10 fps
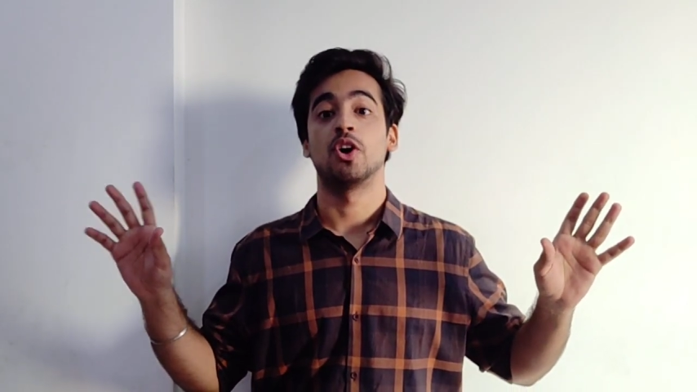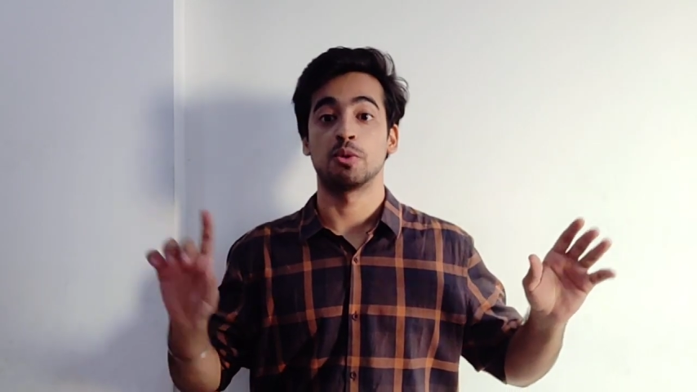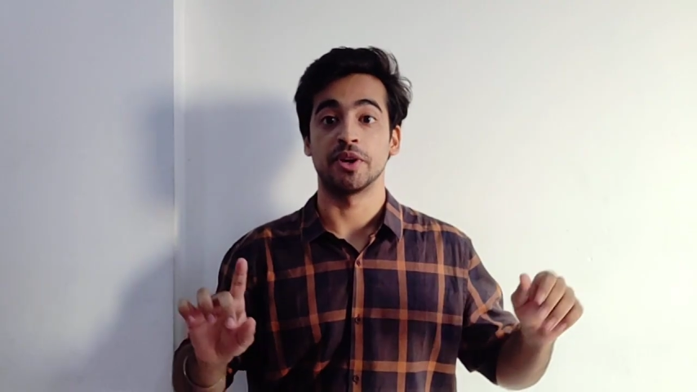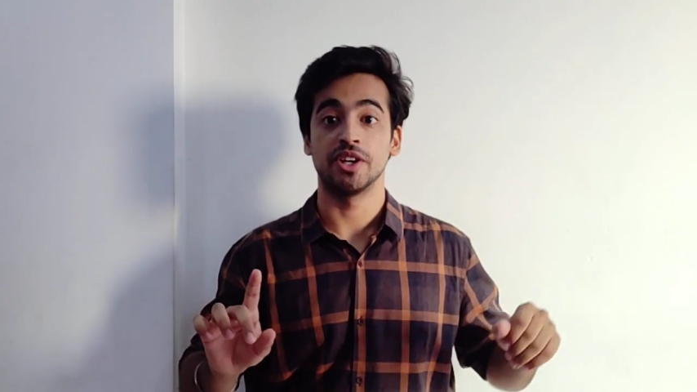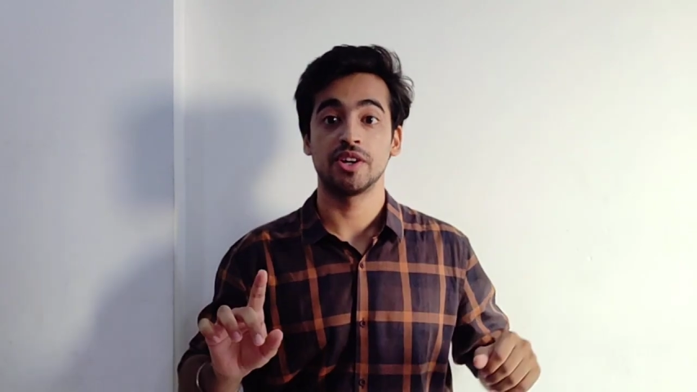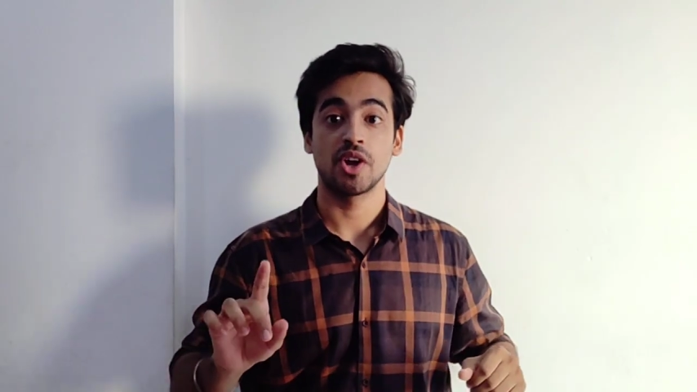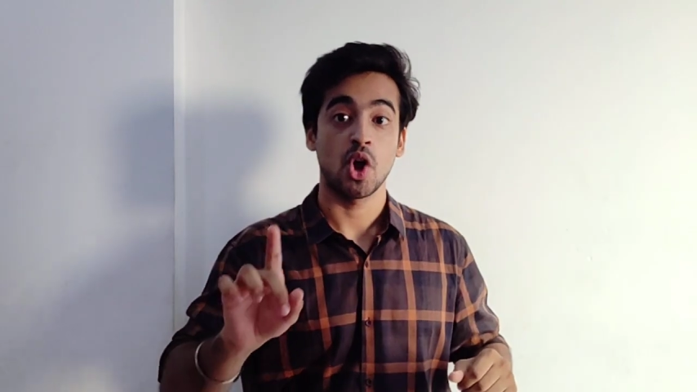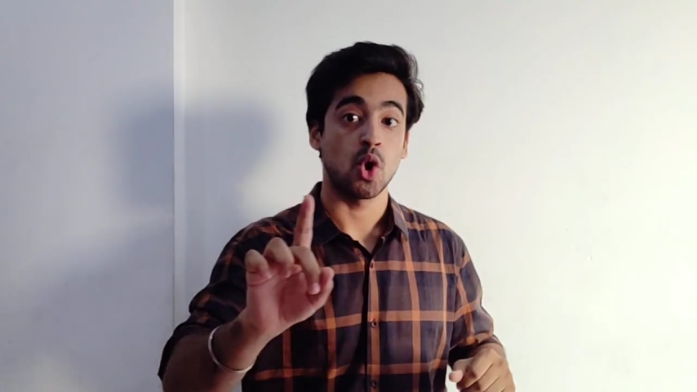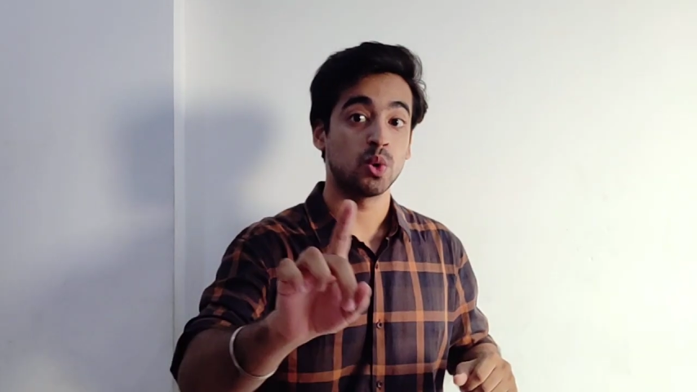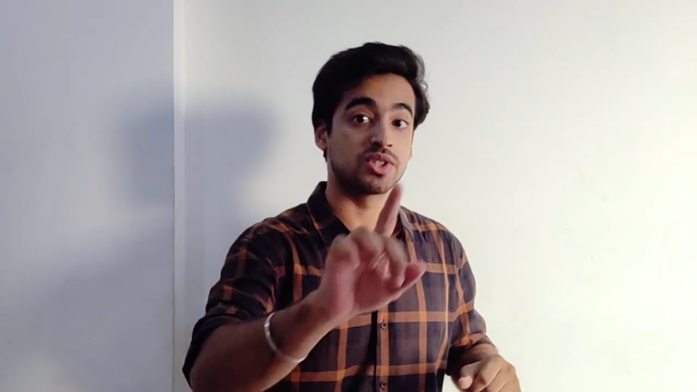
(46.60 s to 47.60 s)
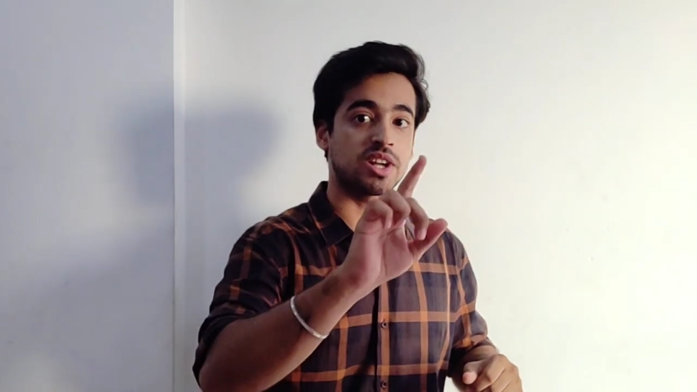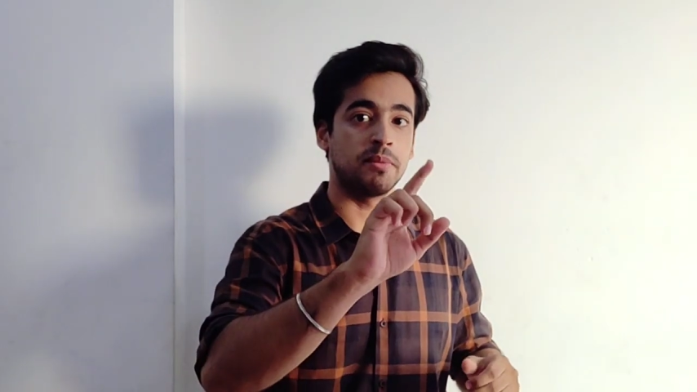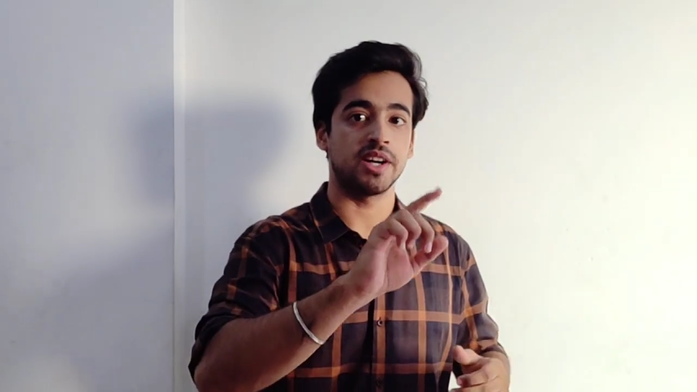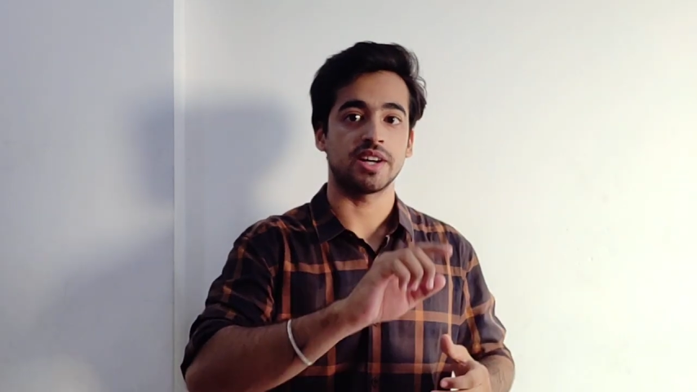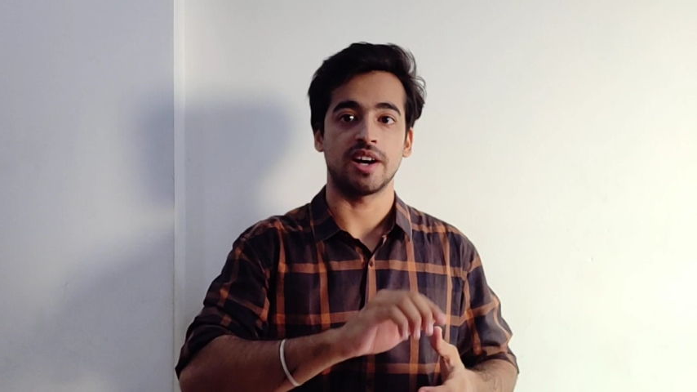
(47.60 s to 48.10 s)
और फिर उसका
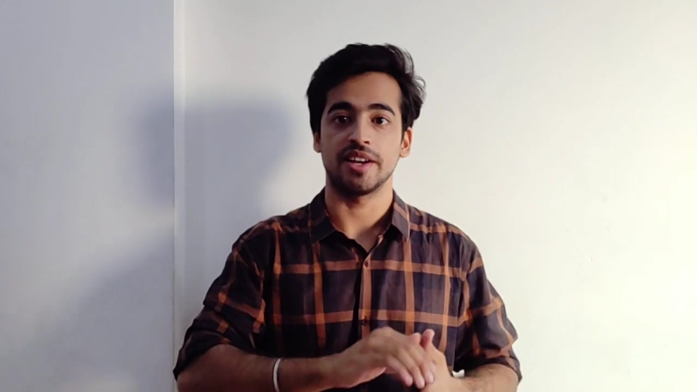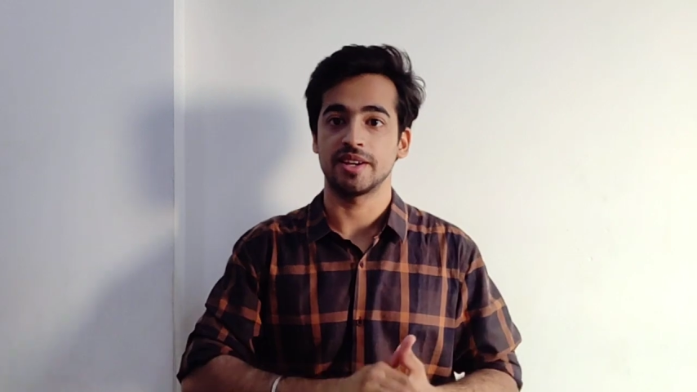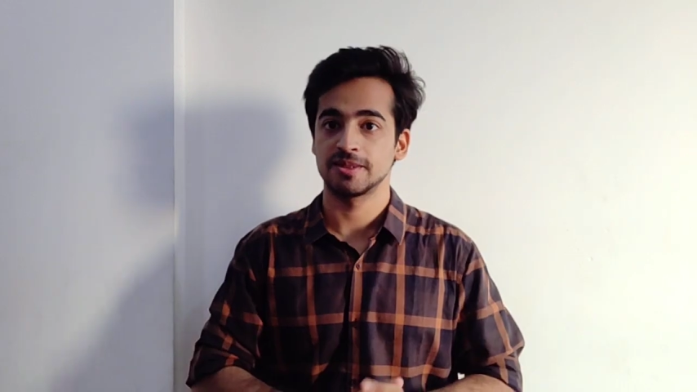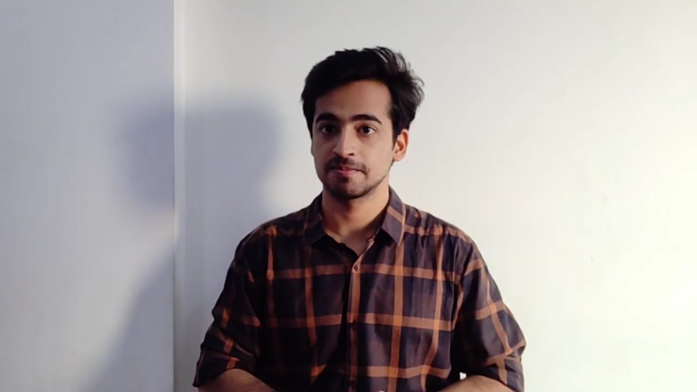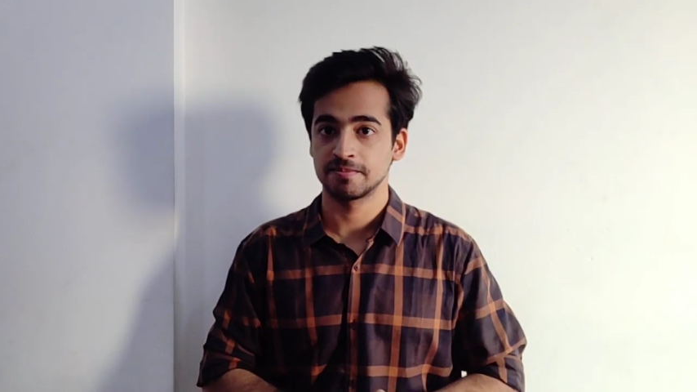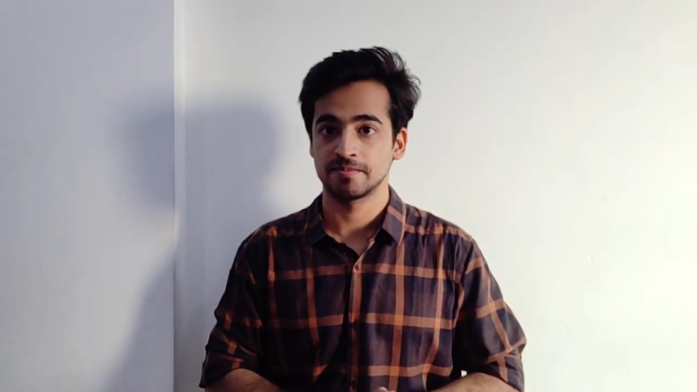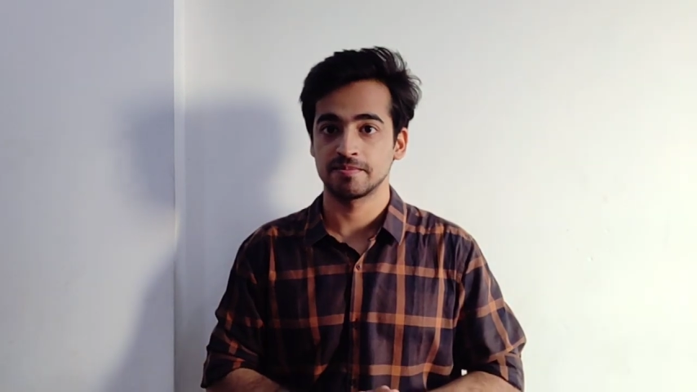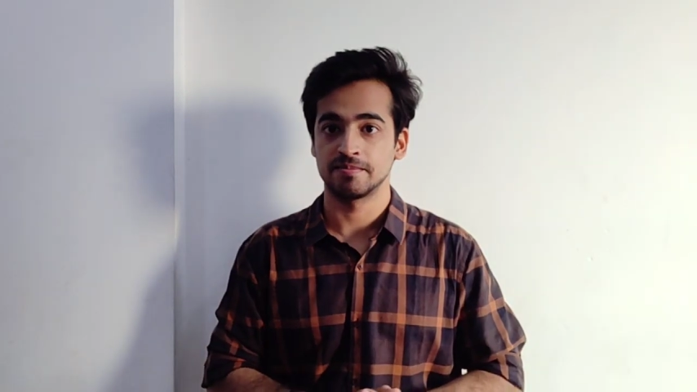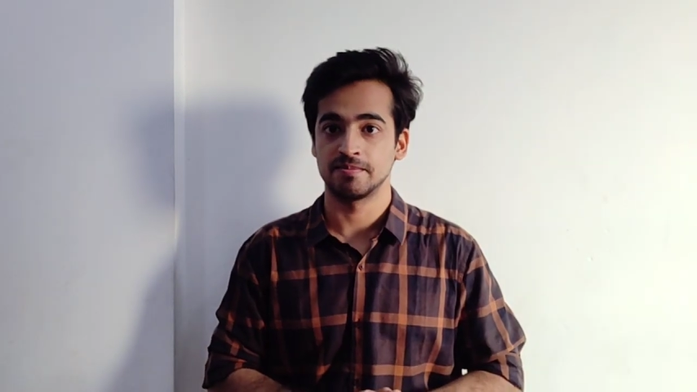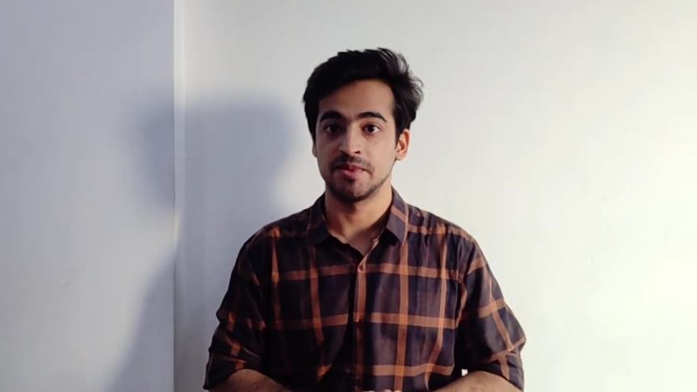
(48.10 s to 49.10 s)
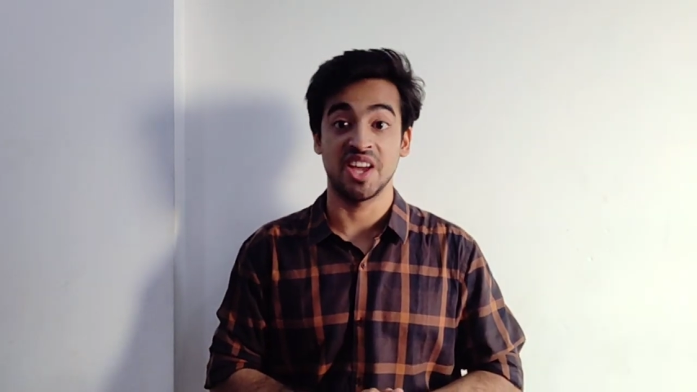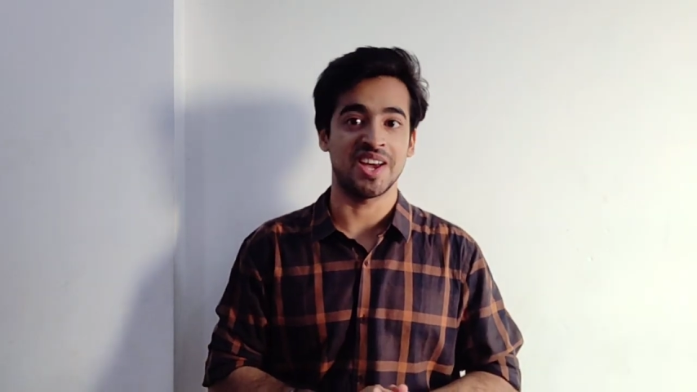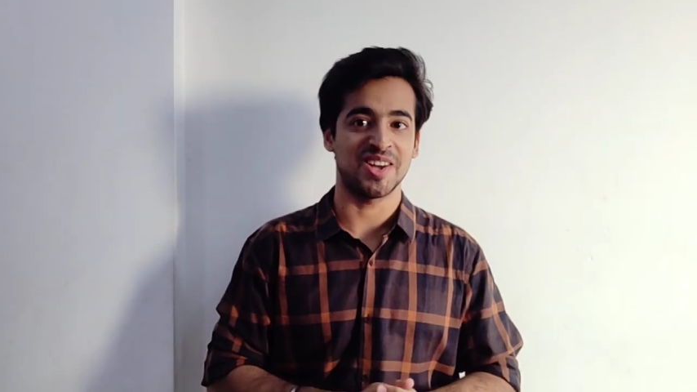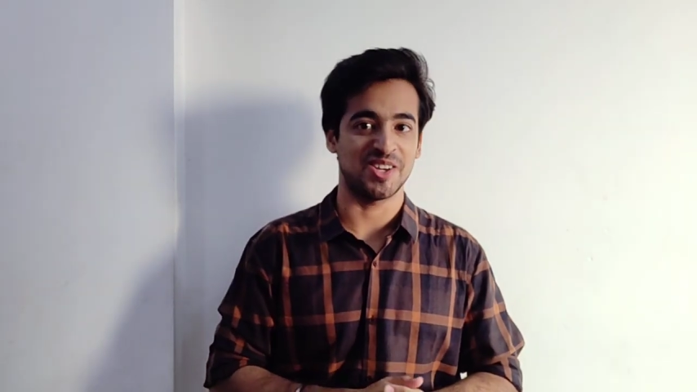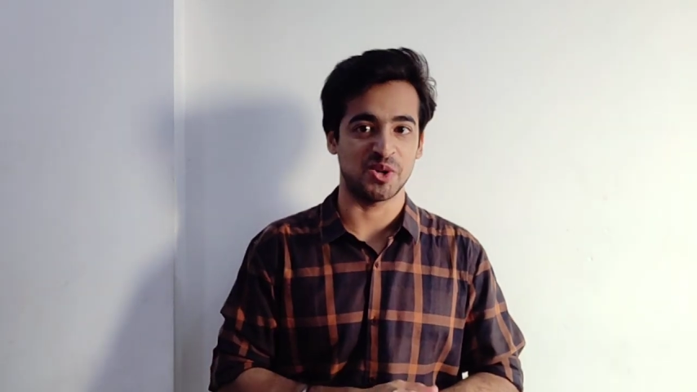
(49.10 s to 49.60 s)
बेटा आया
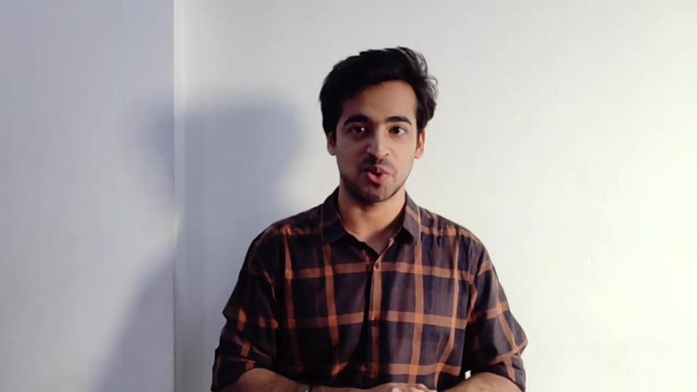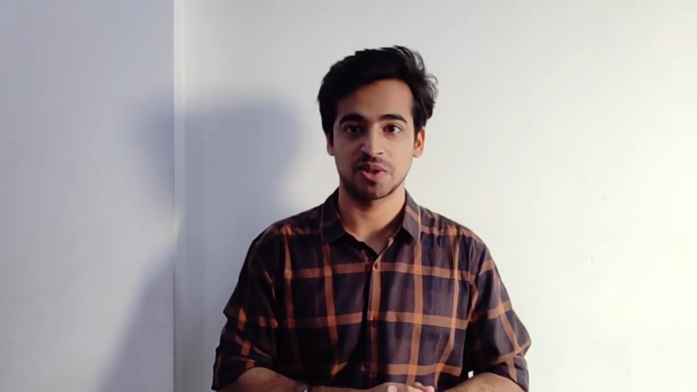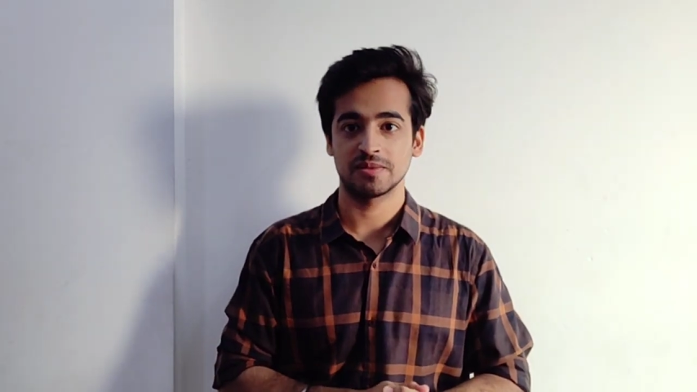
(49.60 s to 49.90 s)
नया हीरो